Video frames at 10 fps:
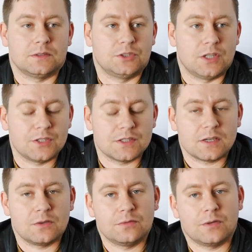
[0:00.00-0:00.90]
źle się
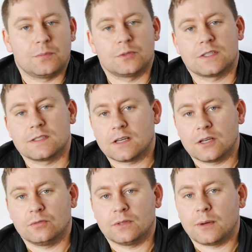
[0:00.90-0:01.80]
zachowywał podczas
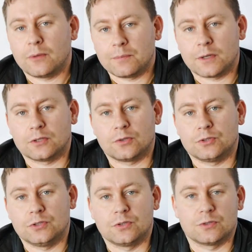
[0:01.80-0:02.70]
zakrętu na małej
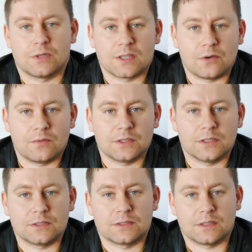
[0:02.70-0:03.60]
prędkości, to złe zachowanie
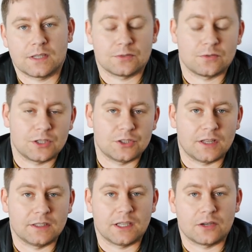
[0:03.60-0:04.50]
jest raz
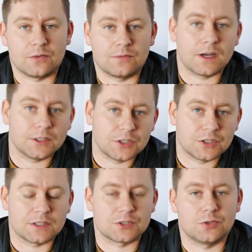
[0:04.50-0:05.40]
określane jako walenie się
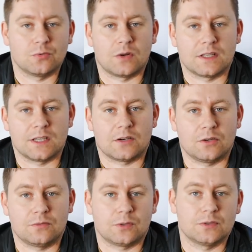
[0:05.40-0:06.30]
na skrzydło, raz
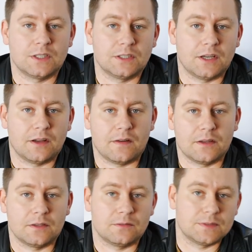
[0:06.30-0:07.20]
jako wchodzenie
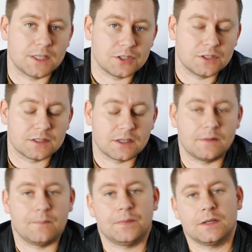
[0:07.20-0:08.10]
e, w ześlizg
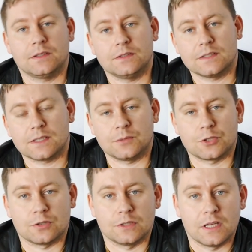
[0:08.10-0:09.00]

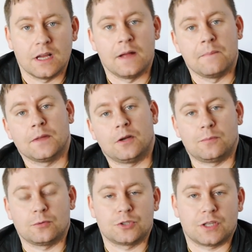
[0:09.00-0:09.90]
niezamierzony,
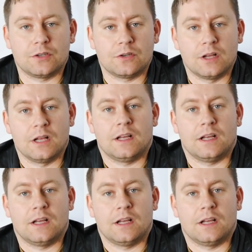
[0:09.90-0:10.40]
Oprócz tego